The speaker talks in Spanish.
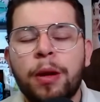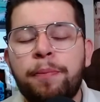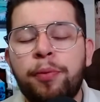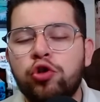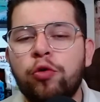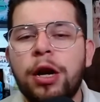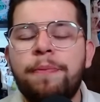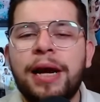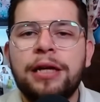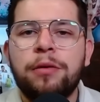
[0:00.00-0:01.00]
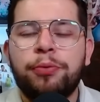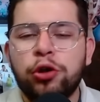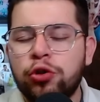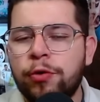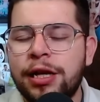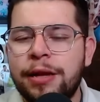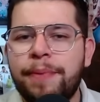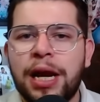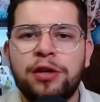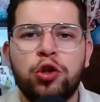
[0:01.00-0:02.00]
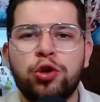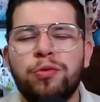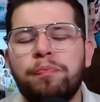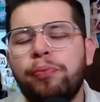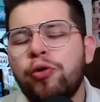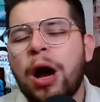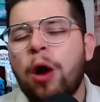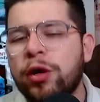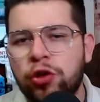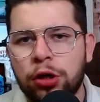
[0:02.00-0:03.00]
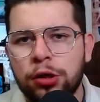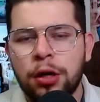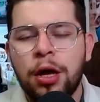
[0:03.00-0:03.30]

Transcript: por sobre el, por sobre el de Palacios, por una cuestión.